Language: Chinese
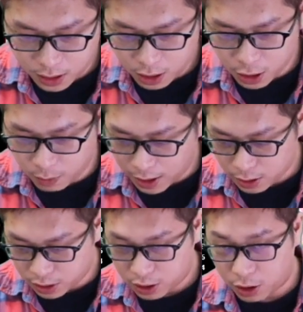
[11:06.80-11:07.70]
一二八
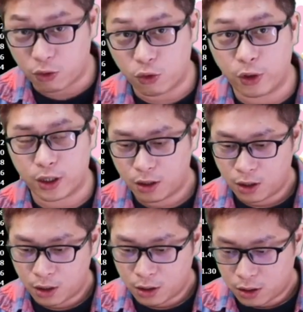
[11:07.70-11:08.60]
的深瑞，
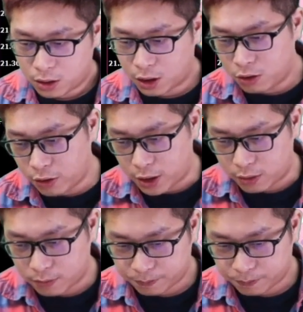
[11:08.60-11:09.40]
深瑞。